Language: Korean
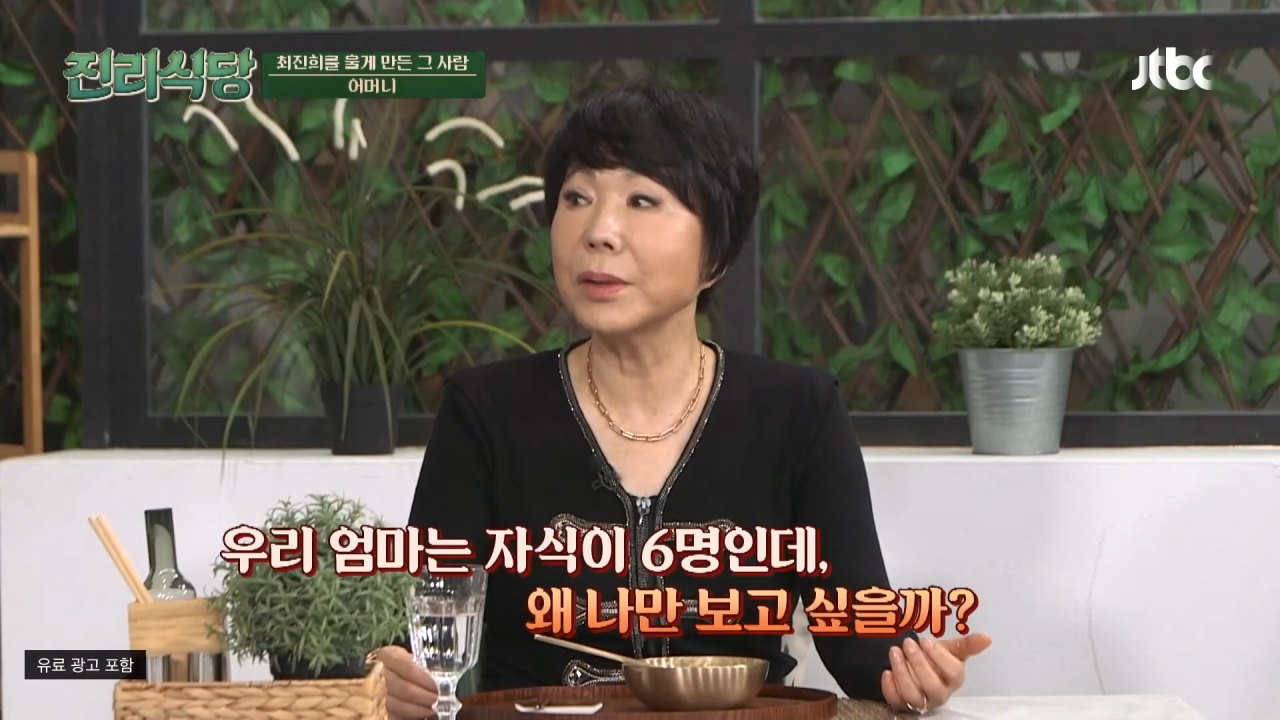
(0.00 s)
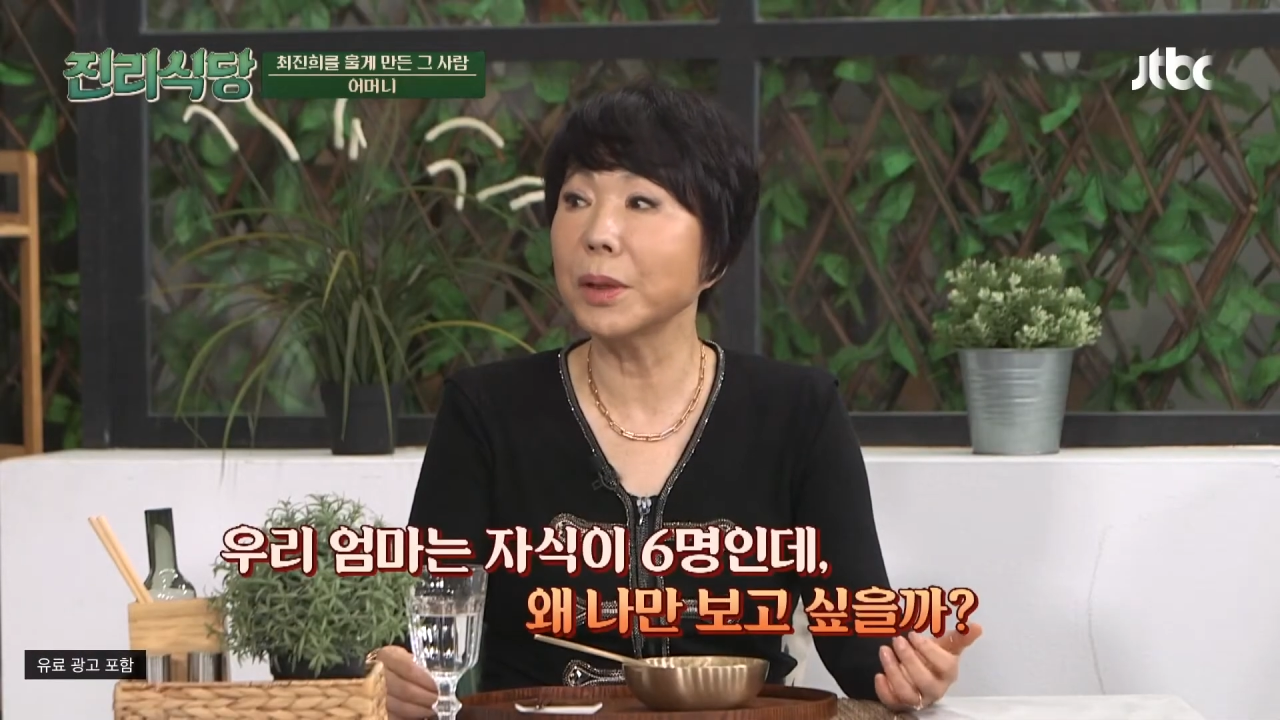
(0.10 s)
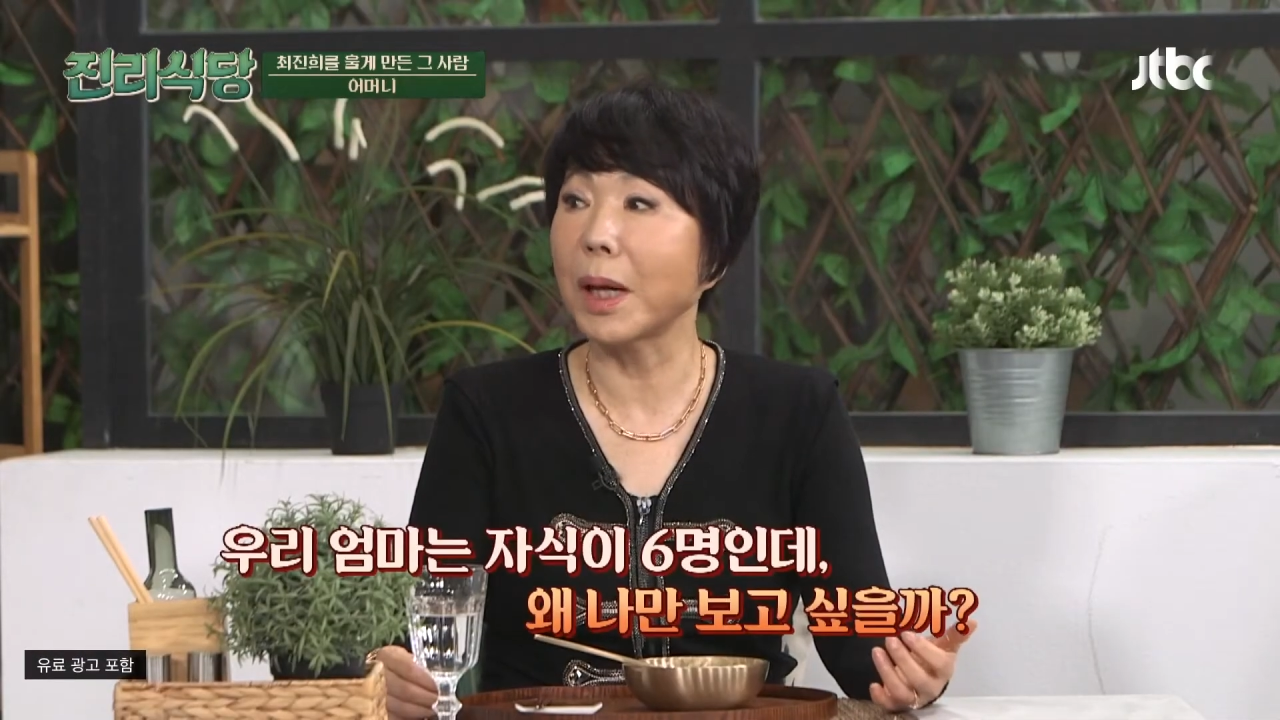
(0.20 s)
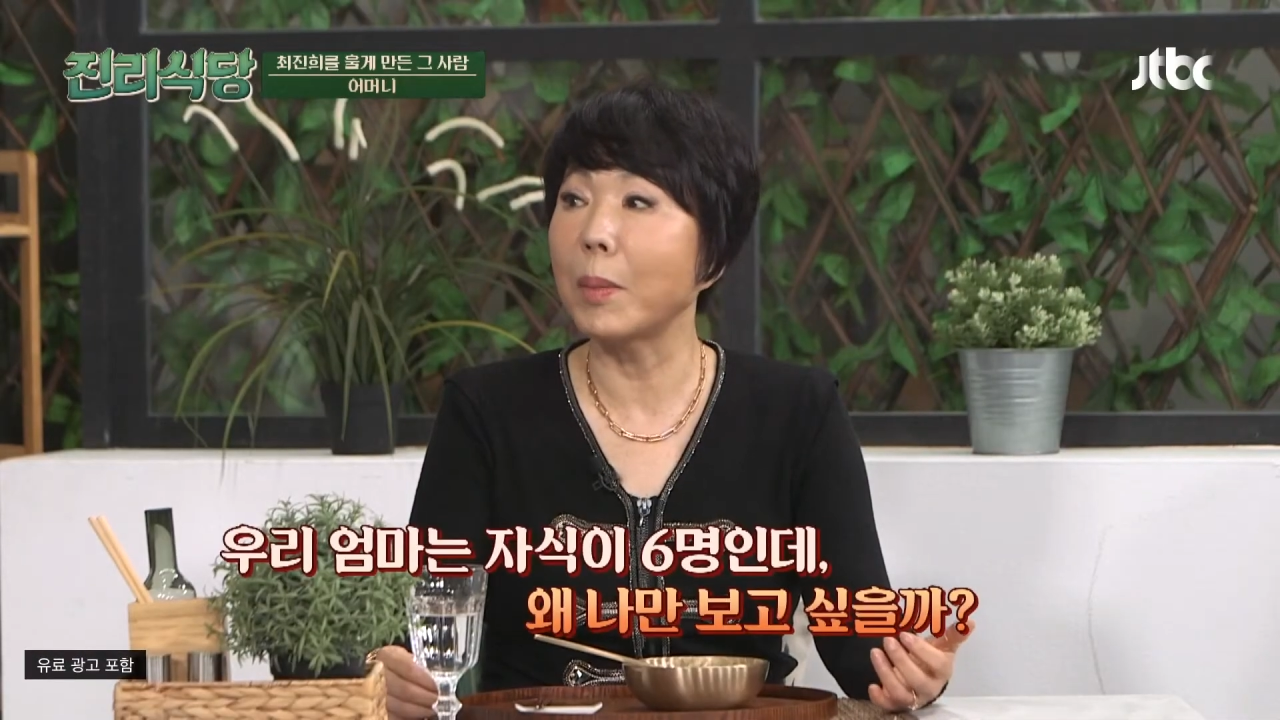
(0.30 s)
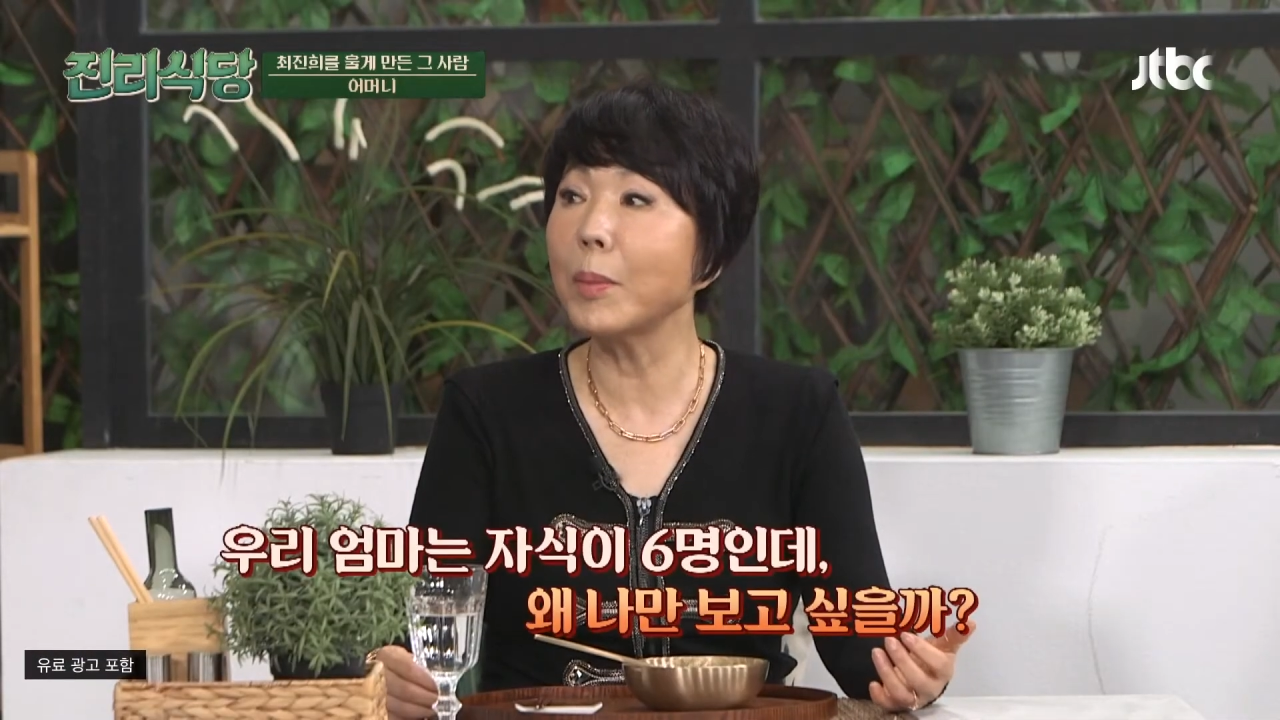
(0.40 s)

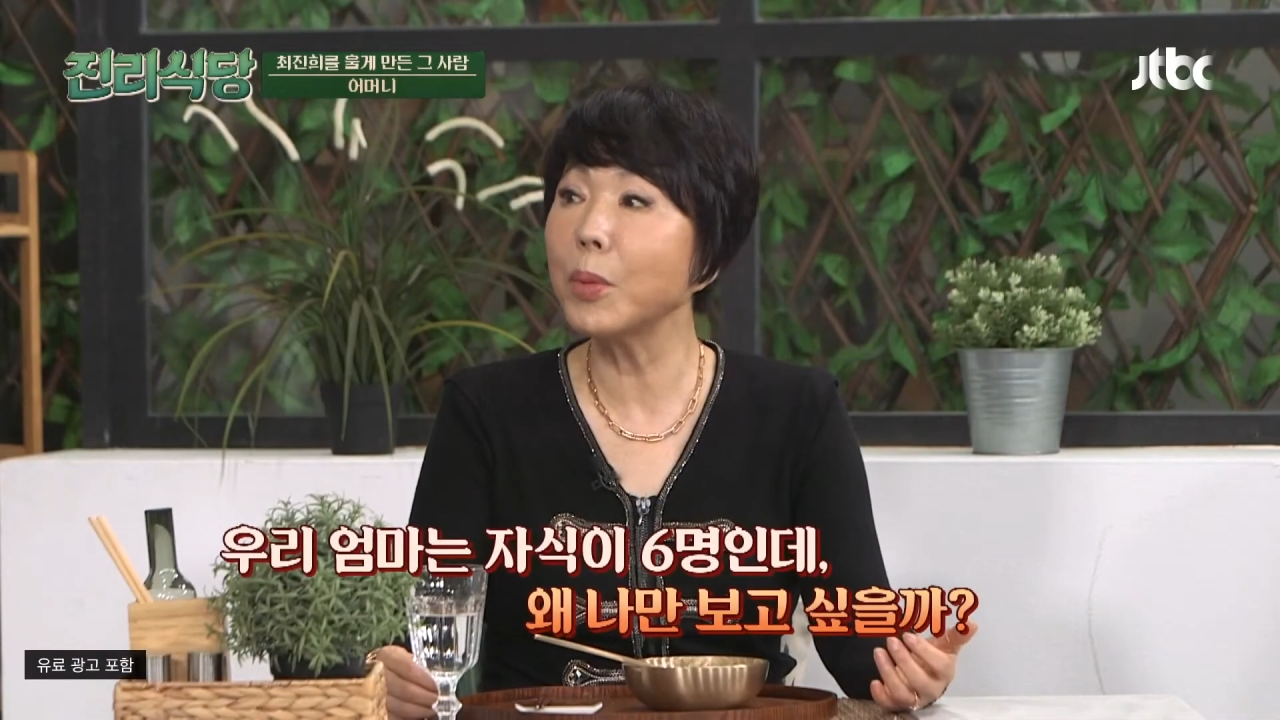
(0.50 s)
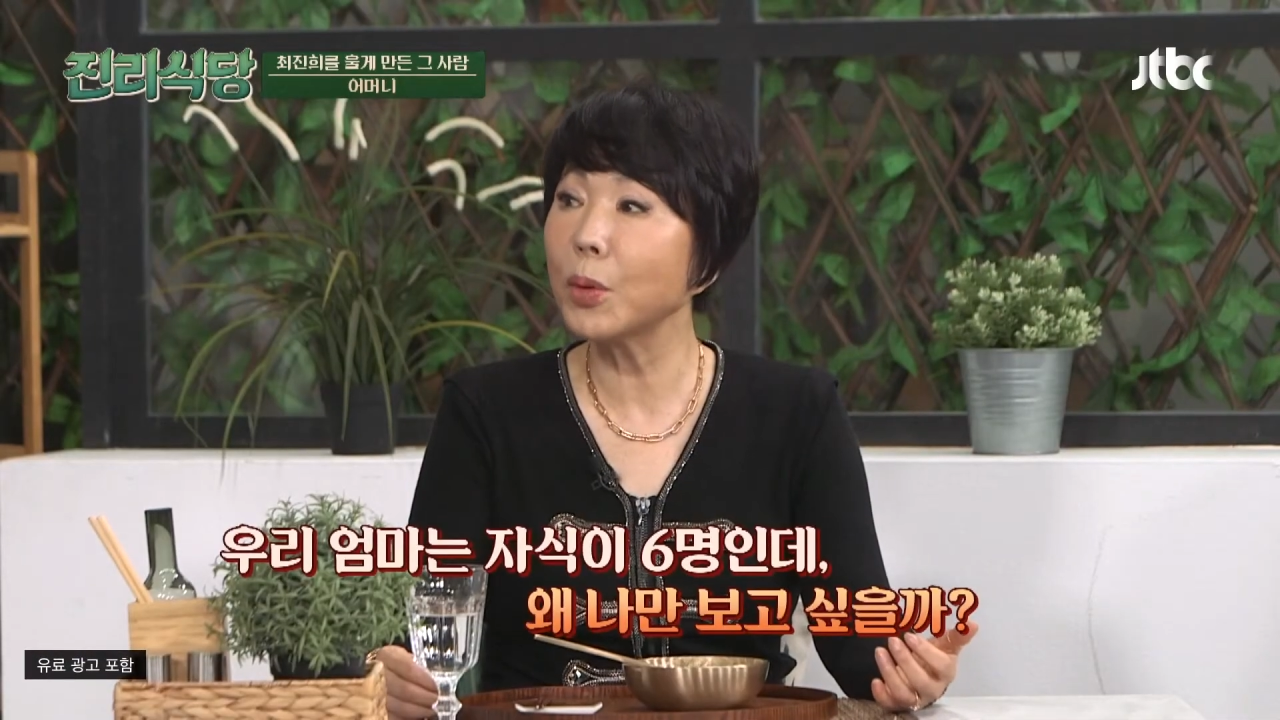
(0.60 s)
왜 나만